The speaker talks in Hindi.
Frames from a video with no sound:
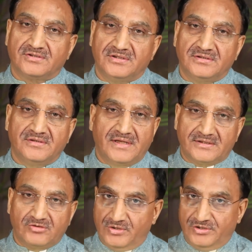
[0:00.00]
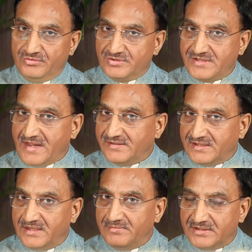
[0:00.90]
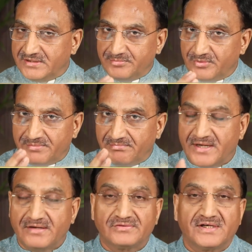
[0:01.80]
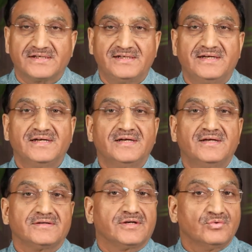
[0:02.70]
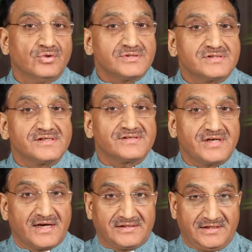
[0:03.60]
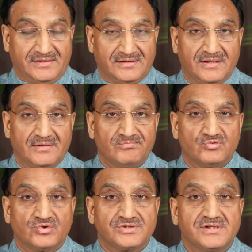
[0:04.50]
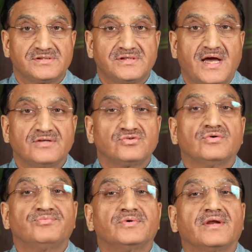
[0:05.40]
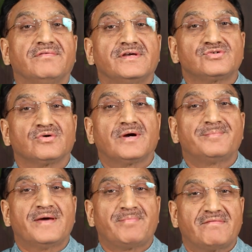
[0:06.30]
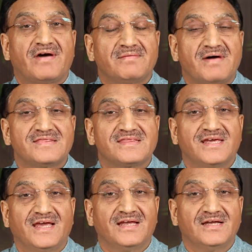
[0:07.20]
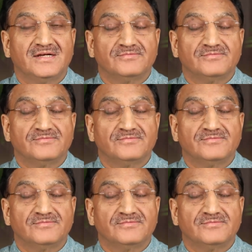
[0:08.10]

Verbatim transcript: कि न केवल हिंदुस्तान के लिए बल्कि पूरी मानवता के लिए कि उस शिक्षा की वो शिक्षा जो पूरे विश्व को अपना परिवार मानती है